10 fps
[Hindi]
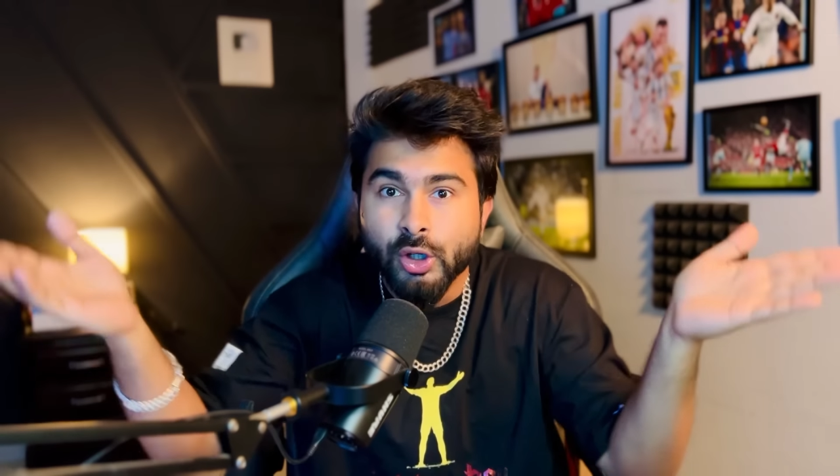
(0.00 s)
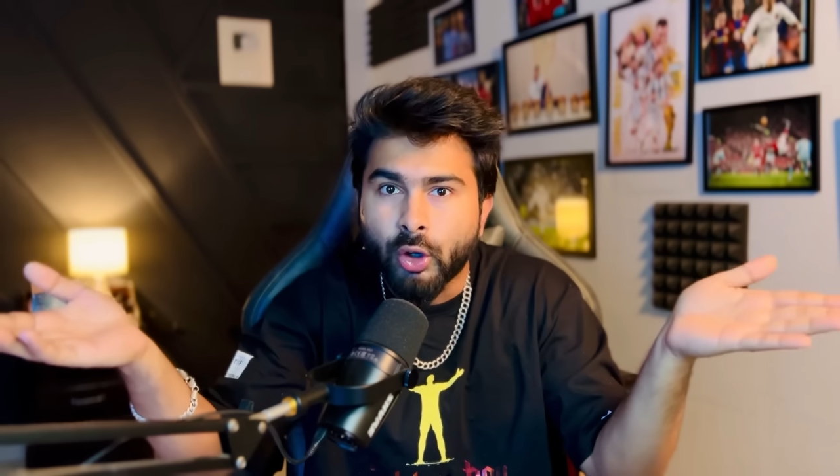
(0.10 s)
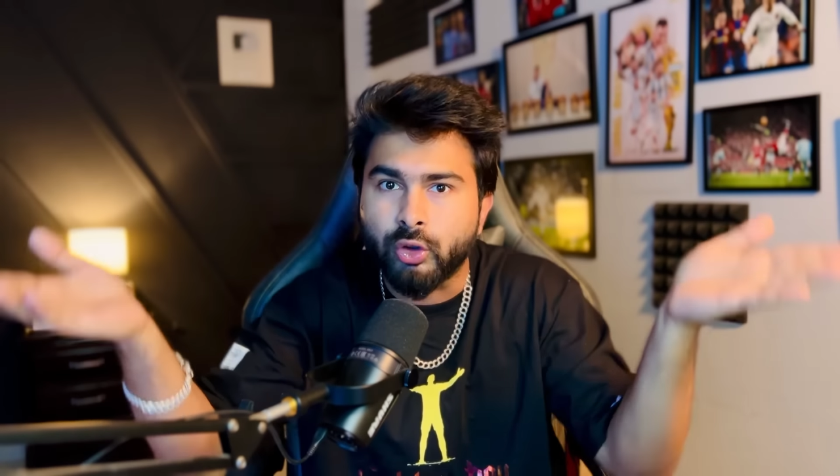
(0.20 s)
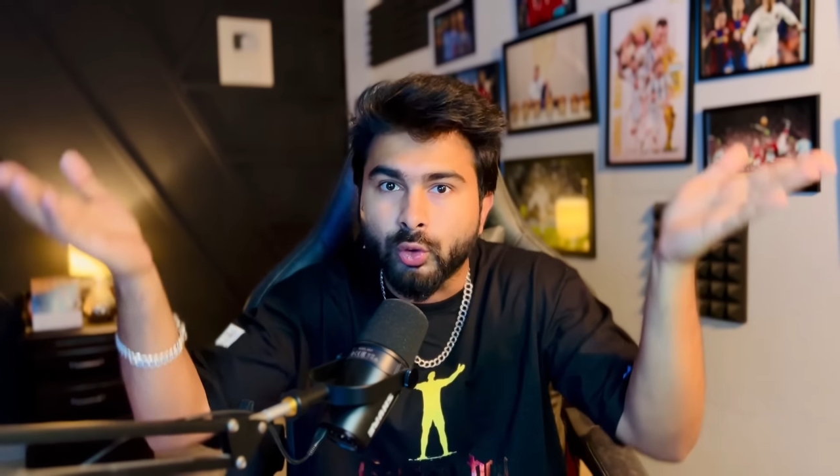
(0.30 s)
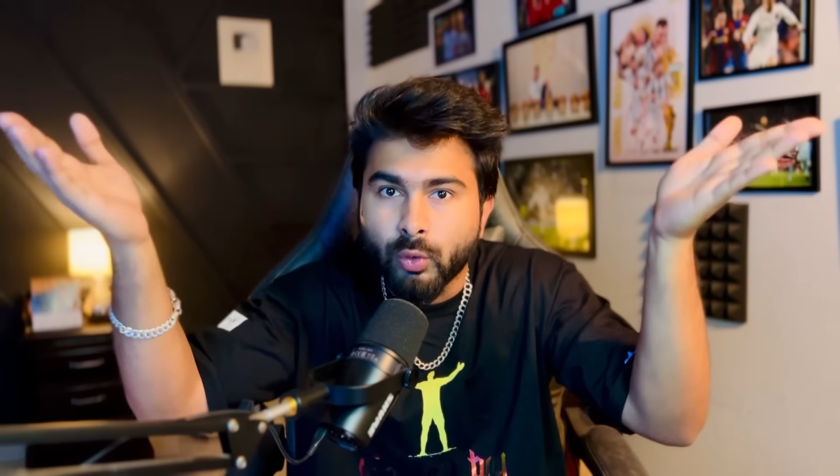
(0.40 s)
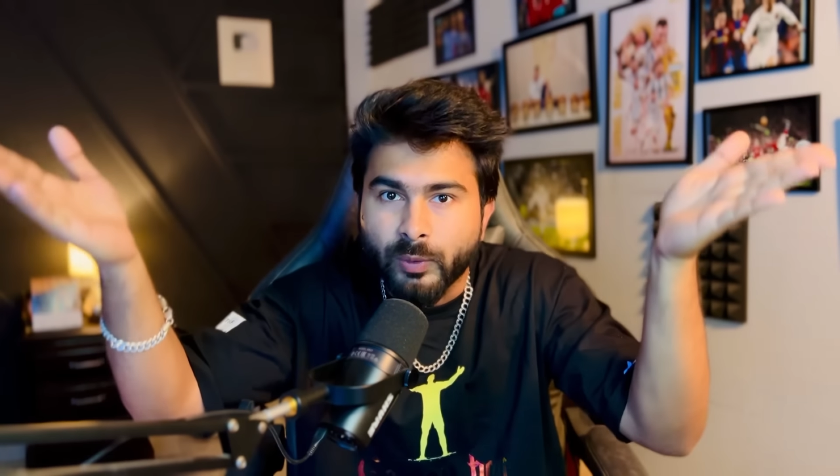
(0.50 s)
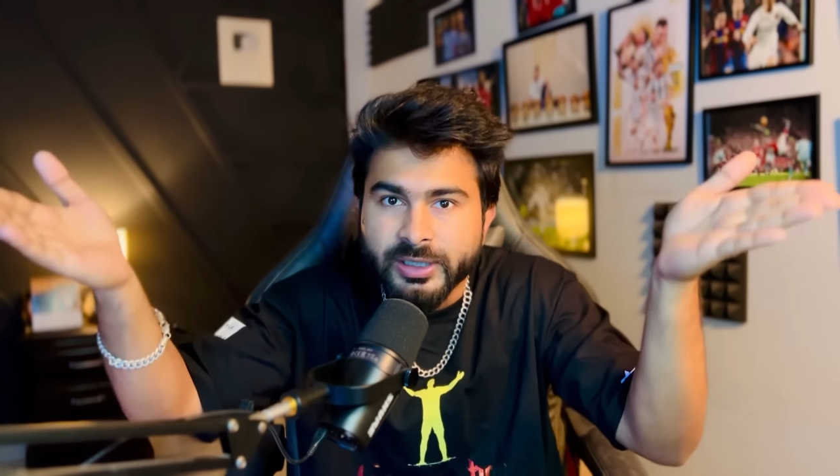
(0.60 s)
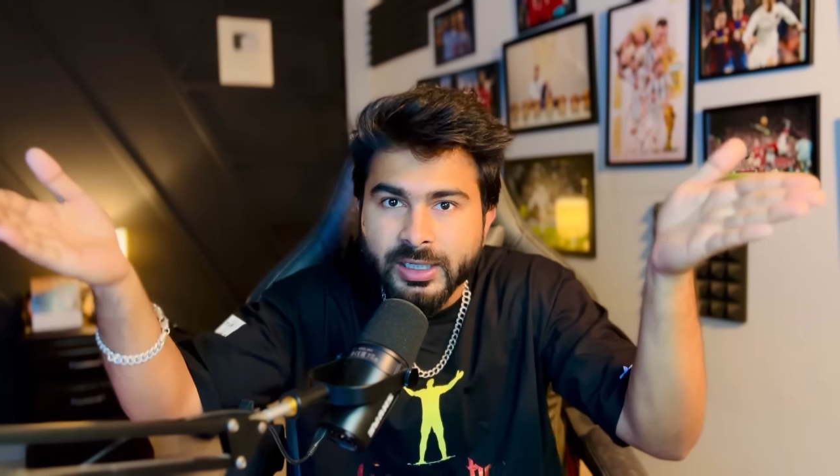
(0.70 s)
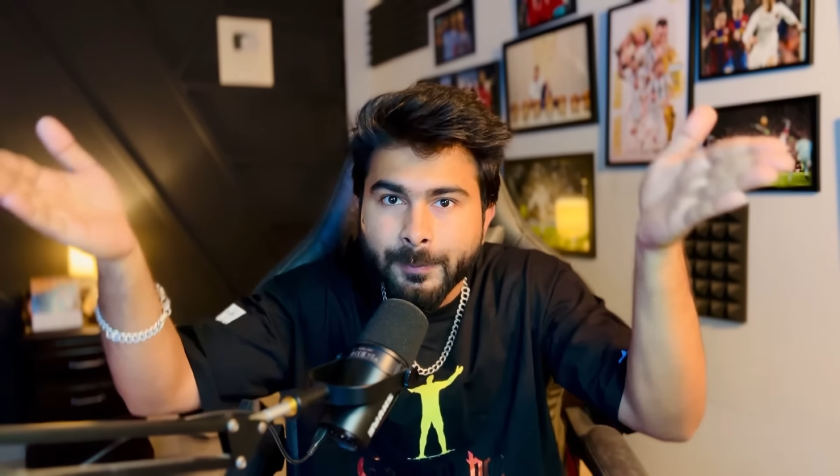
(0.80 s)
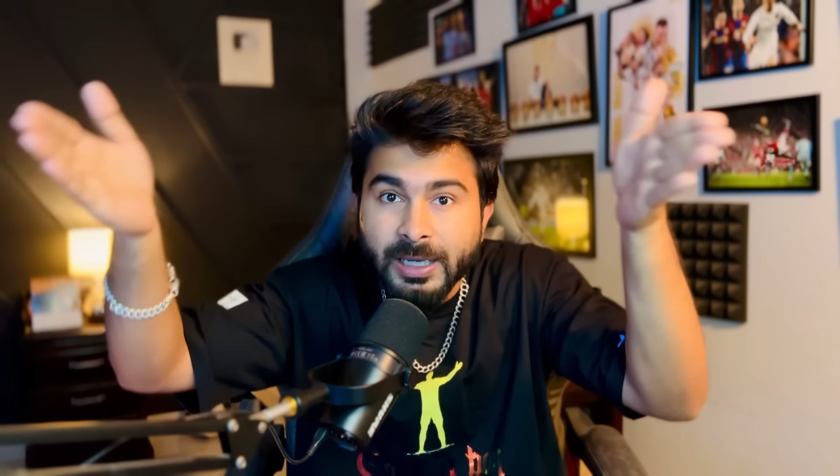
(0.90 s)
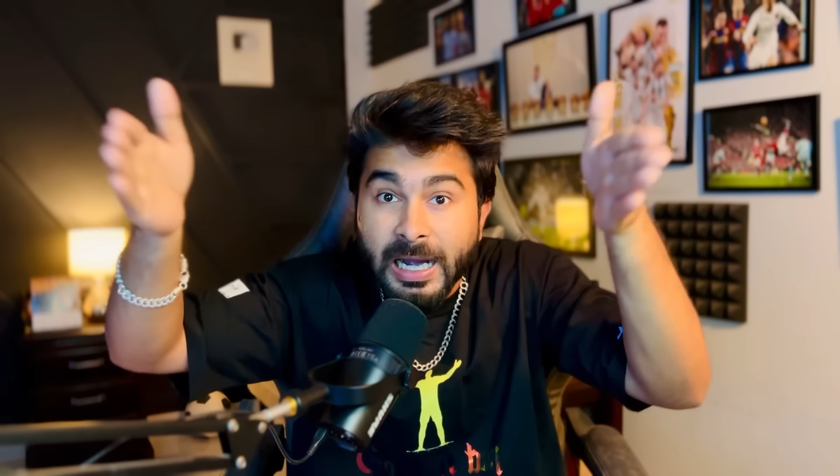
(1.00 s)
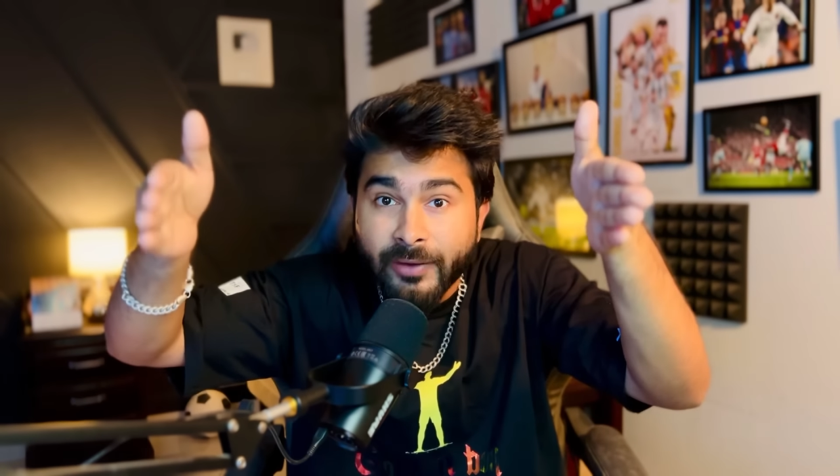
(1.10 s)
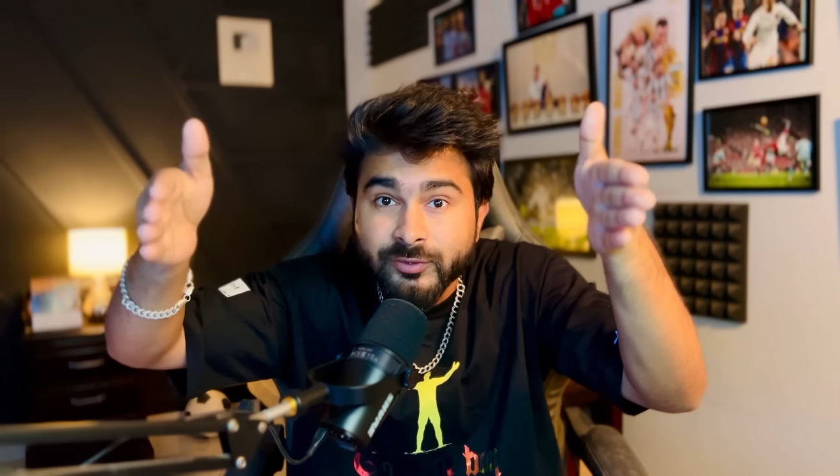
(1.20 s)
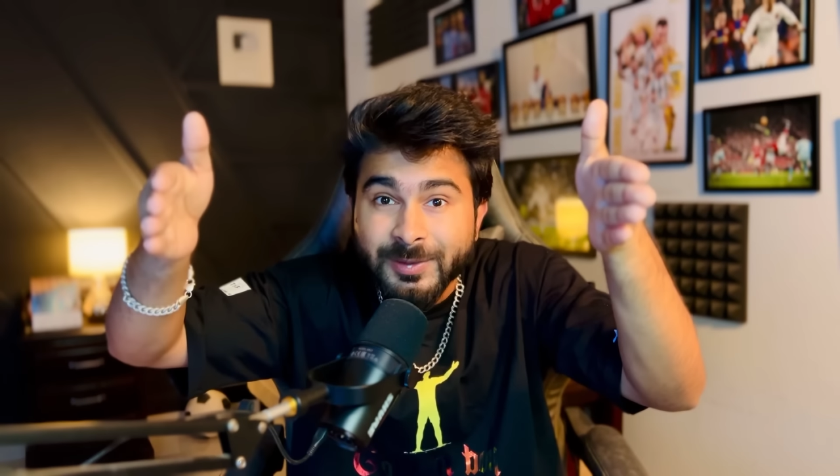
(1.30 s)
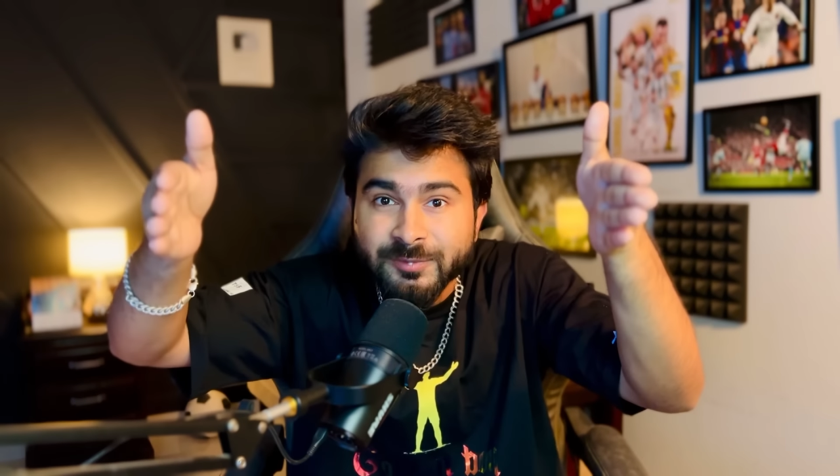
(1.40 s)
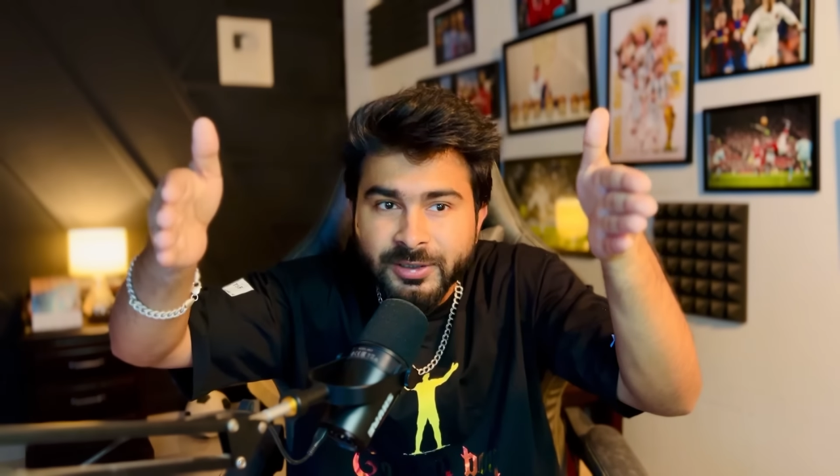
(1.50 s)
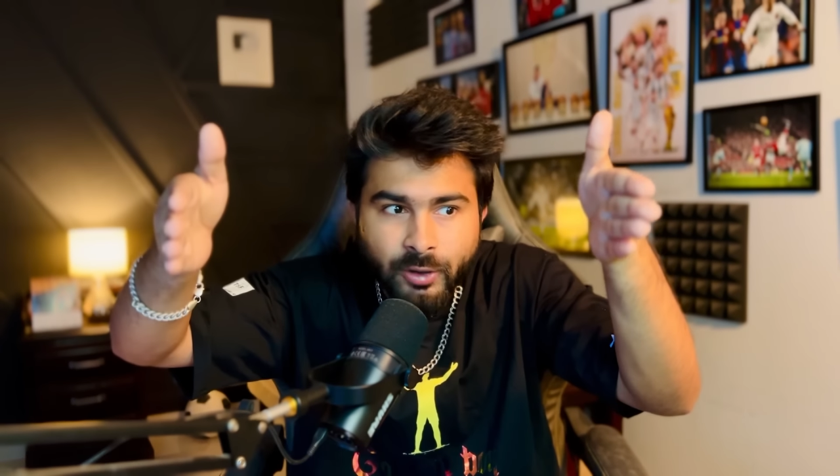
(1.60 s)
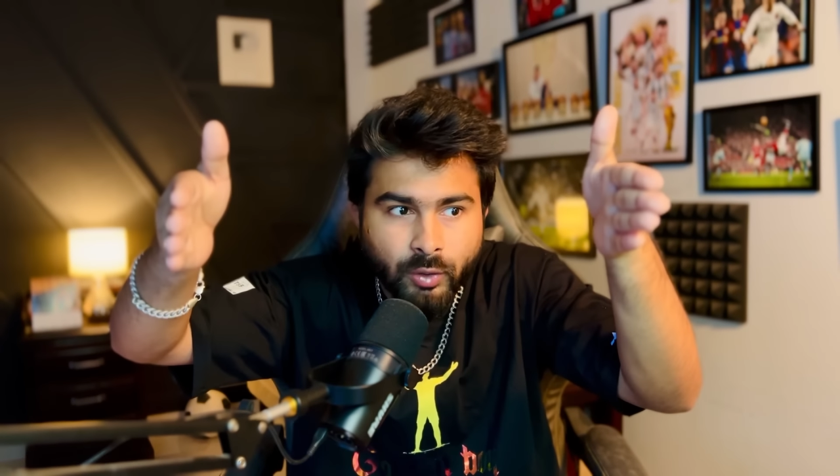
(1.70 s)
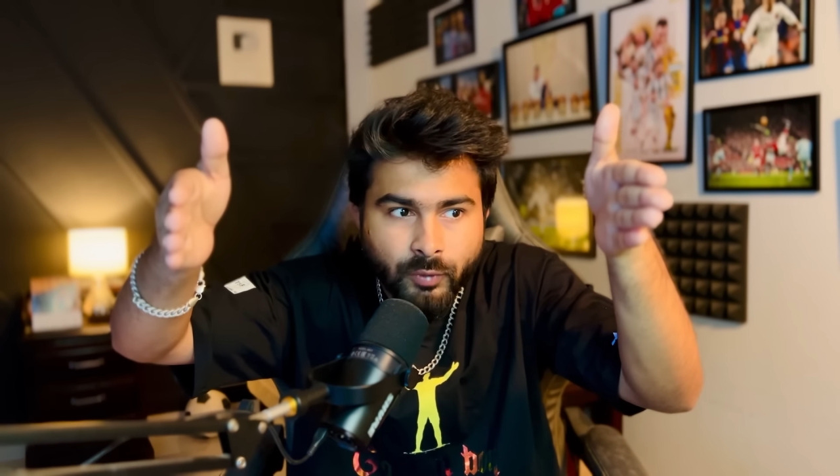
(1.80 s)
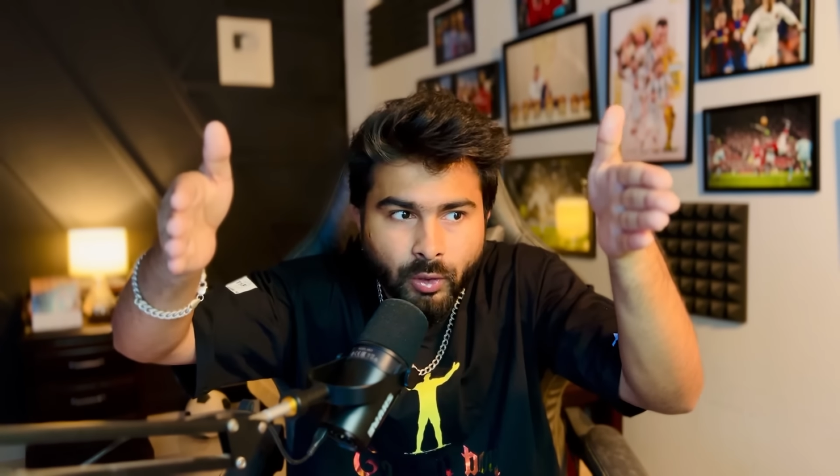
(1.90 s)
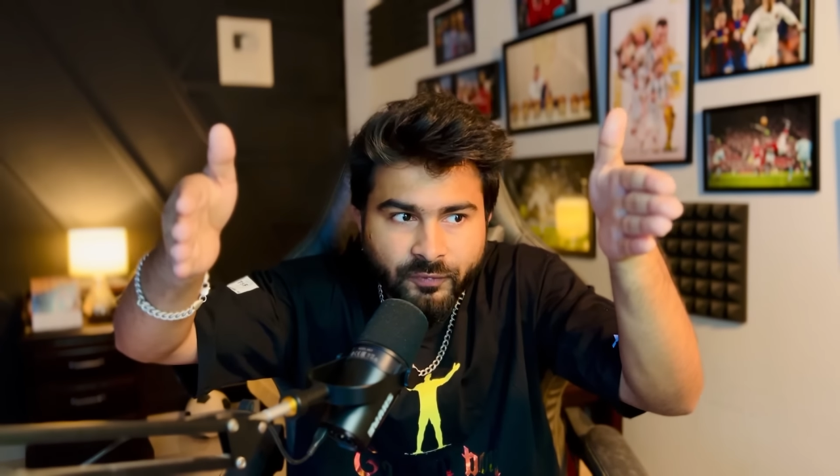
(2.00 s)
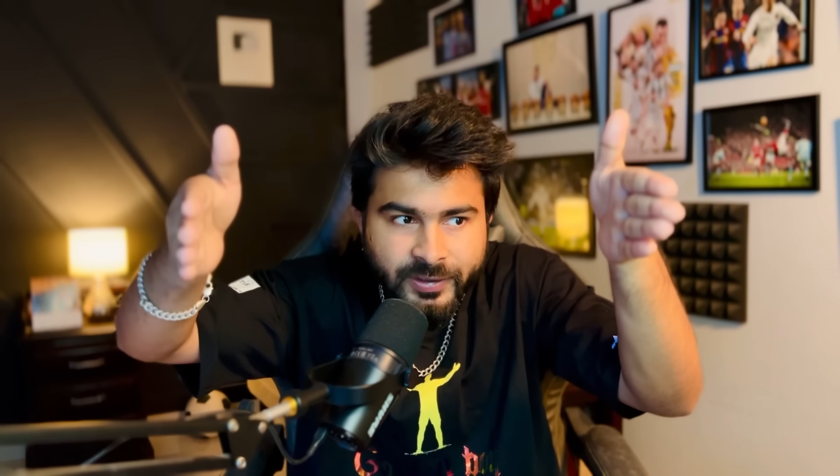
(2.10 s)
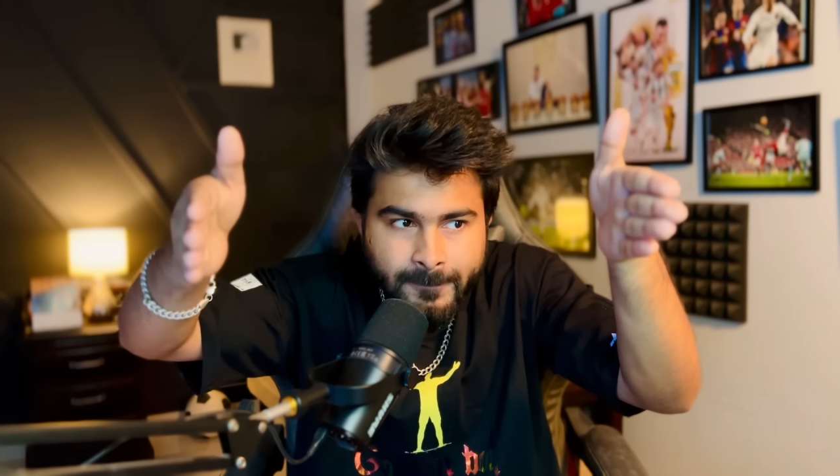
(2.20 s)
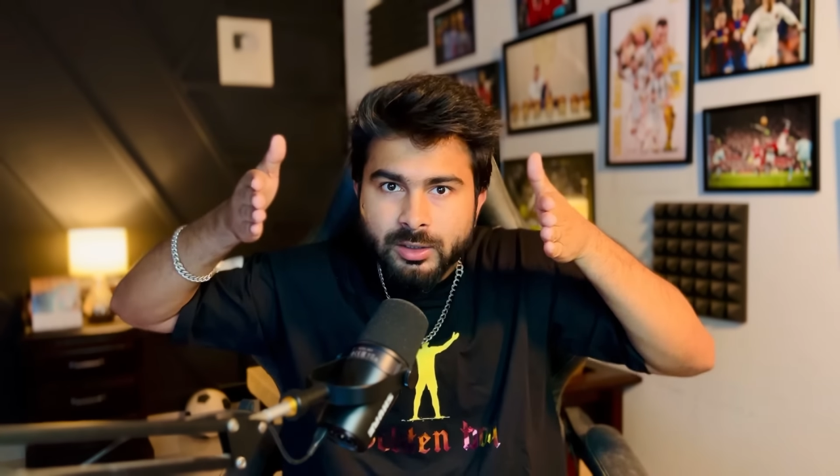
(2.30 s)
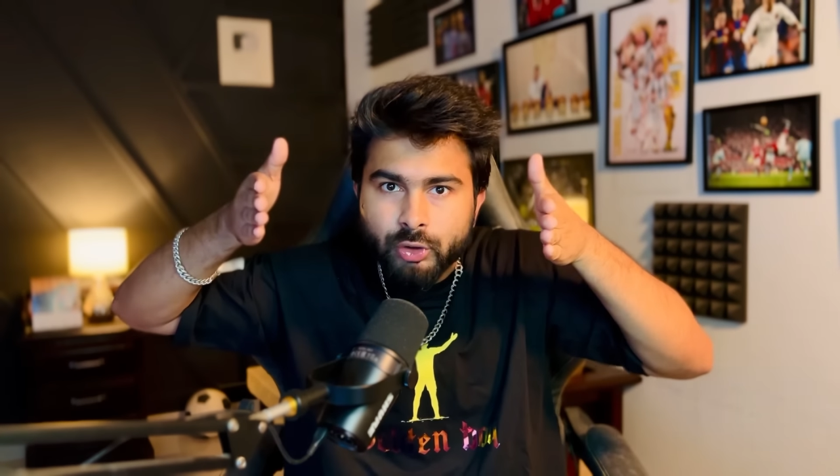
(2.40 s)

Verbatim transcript: और दोनों विंगर आपके हाफ स्पेस में थे और वो ऑफ एंड